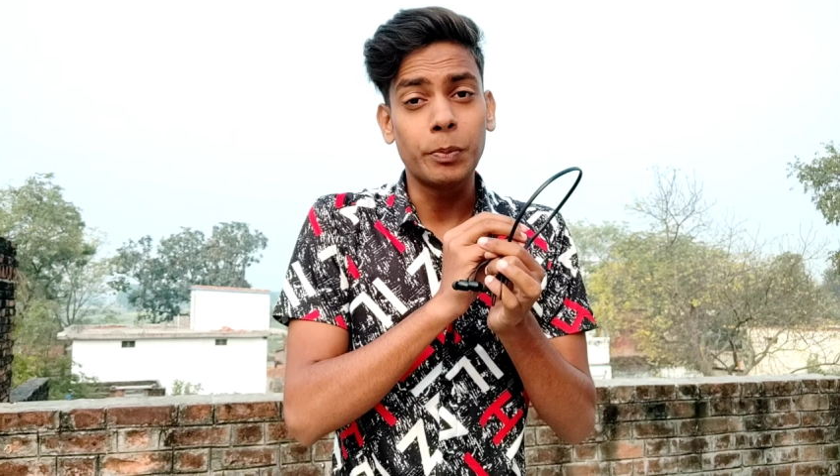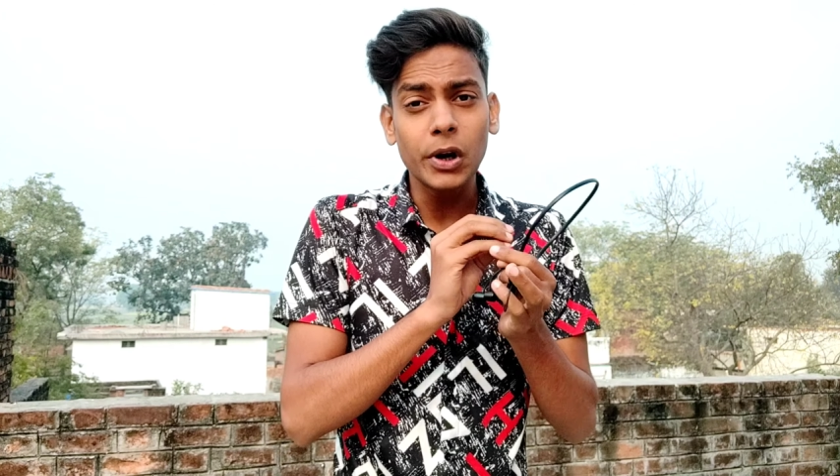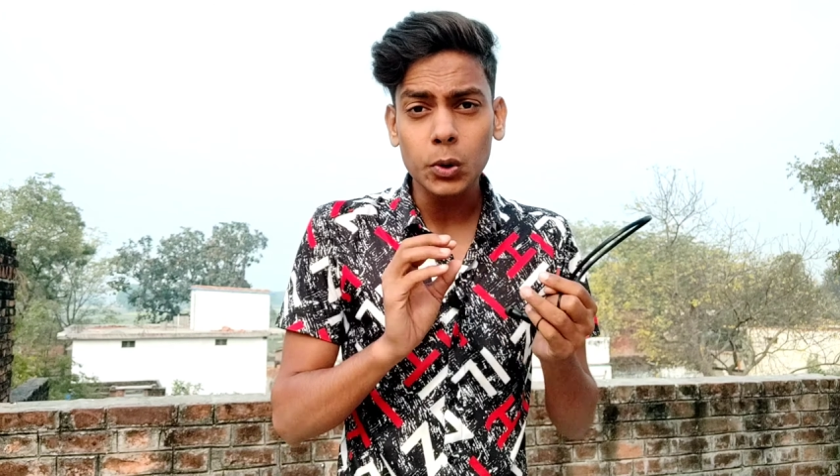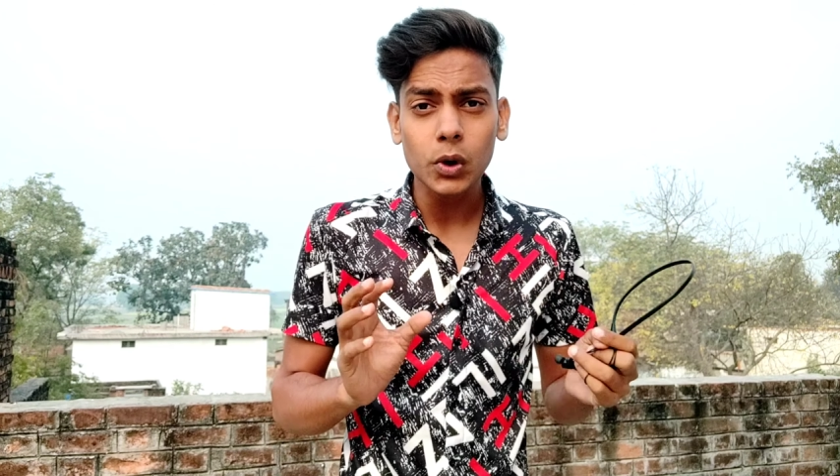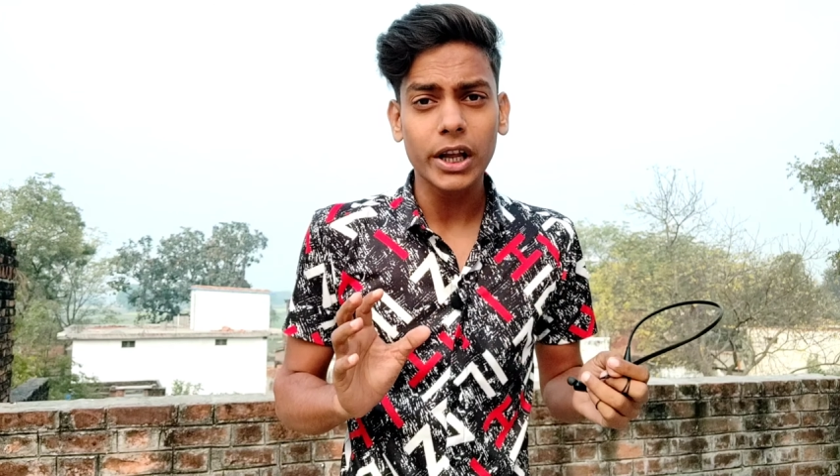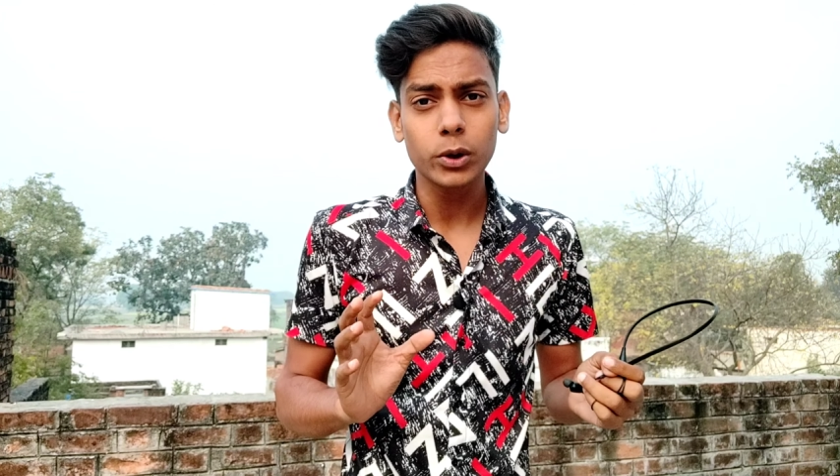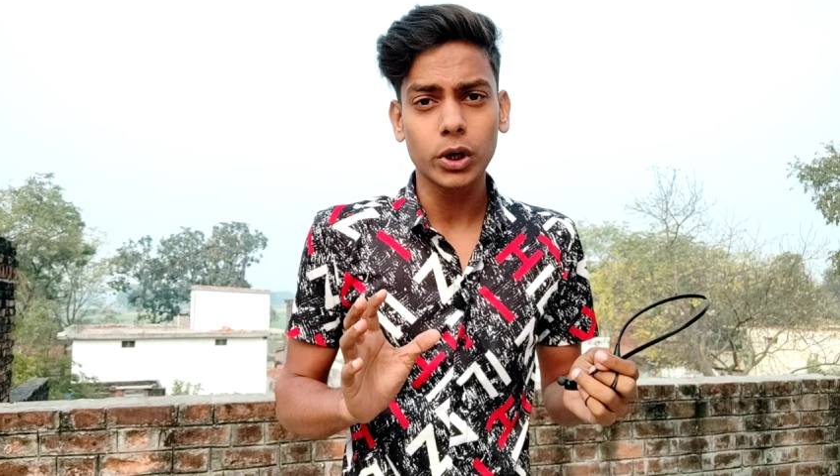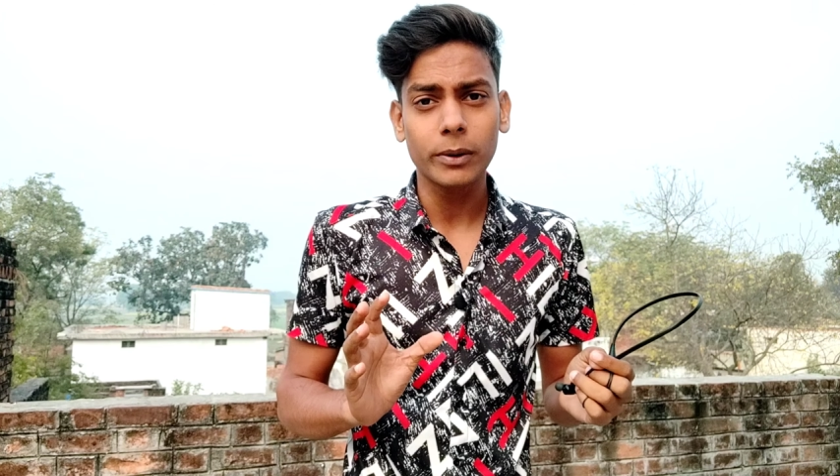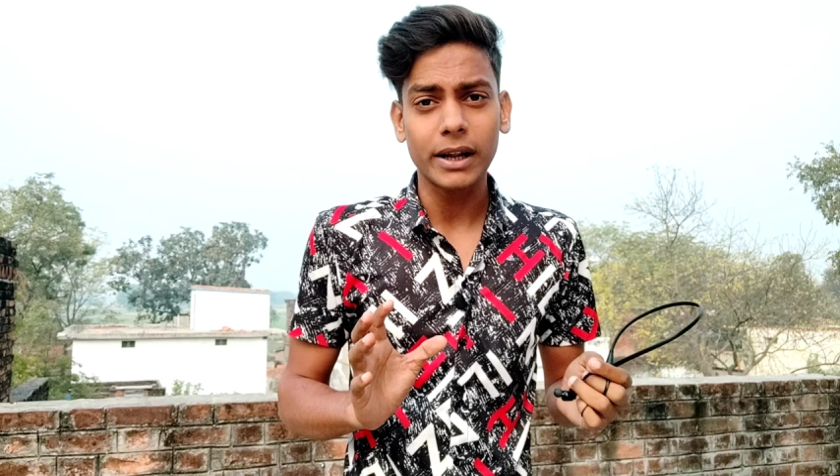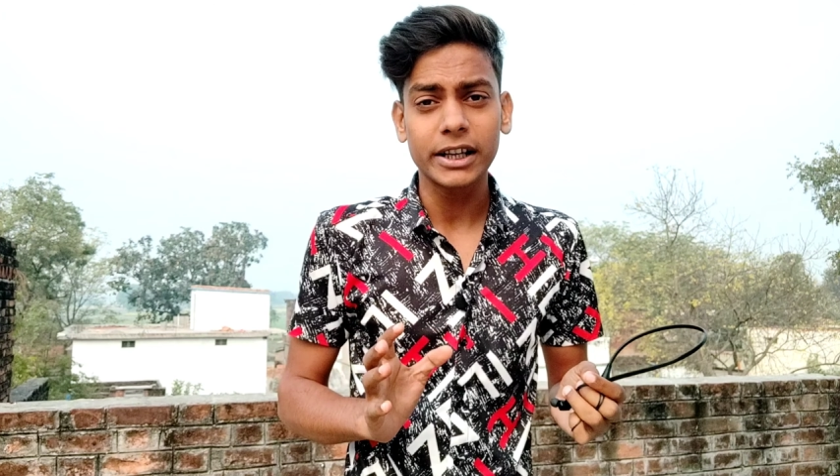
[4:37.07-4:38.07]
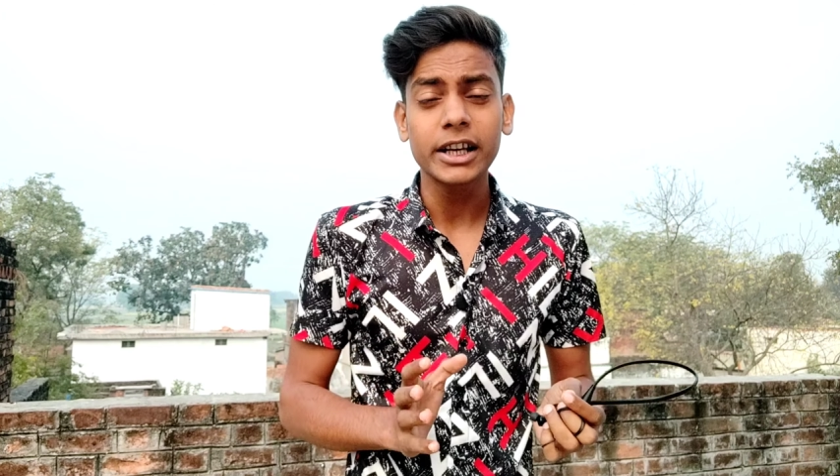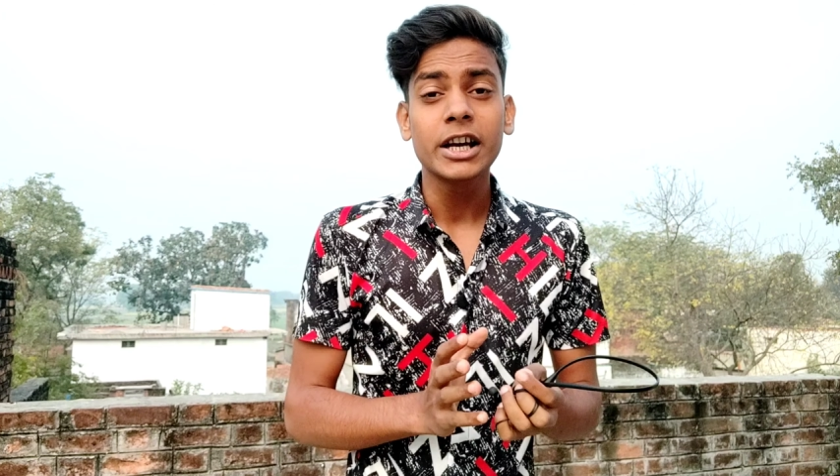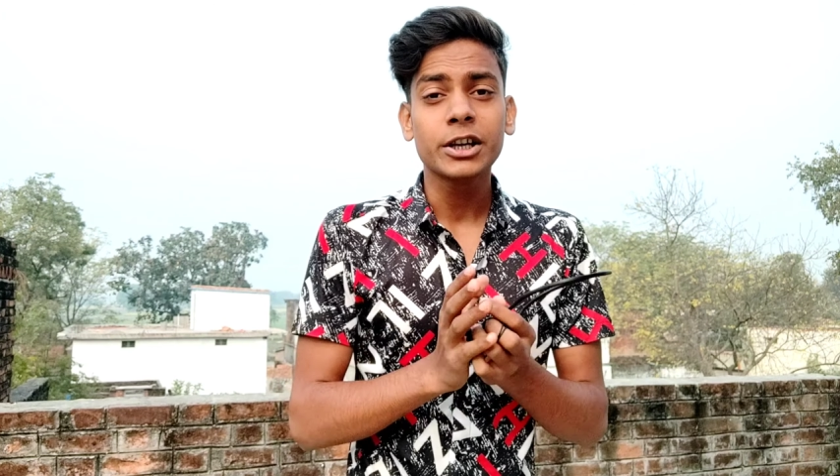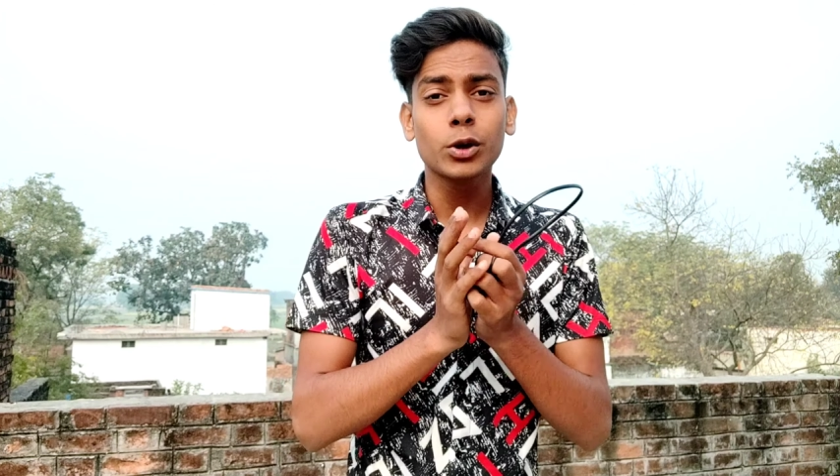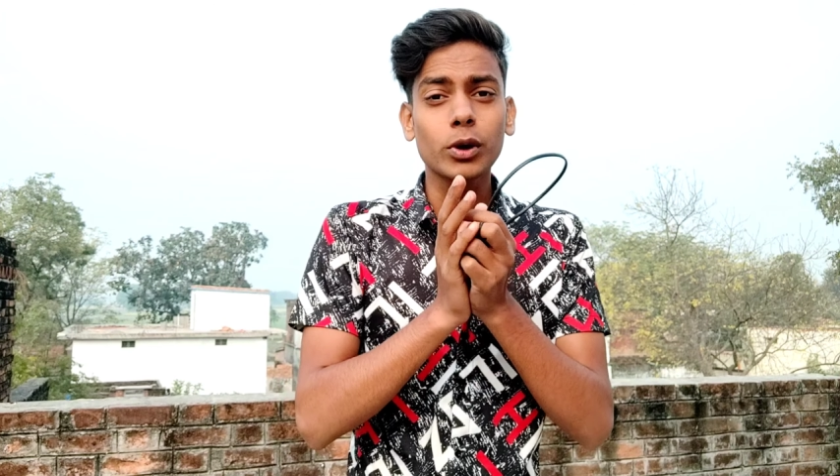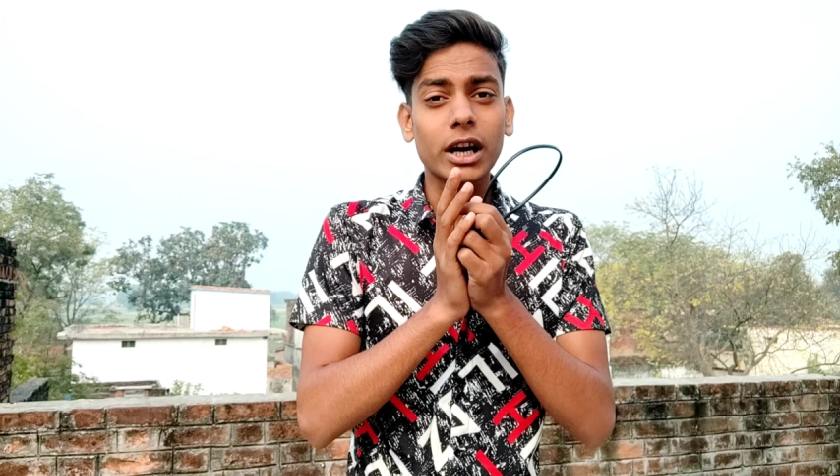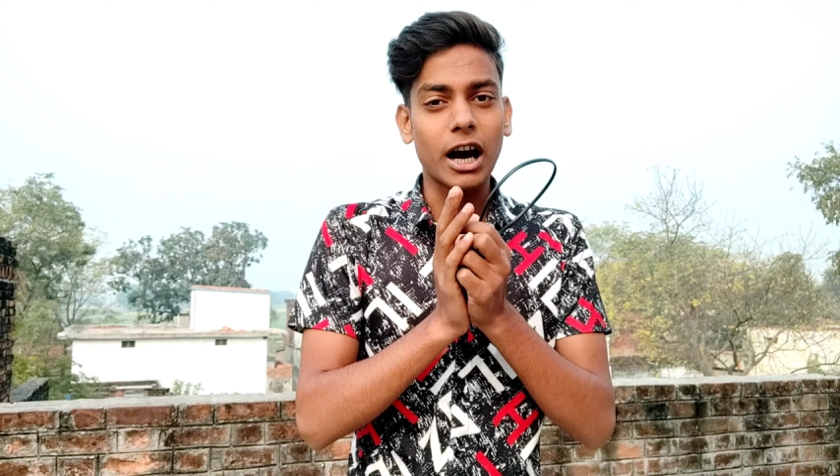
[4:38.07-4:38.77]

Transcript: बिल्कुल नहीं होने वाली क्योंकि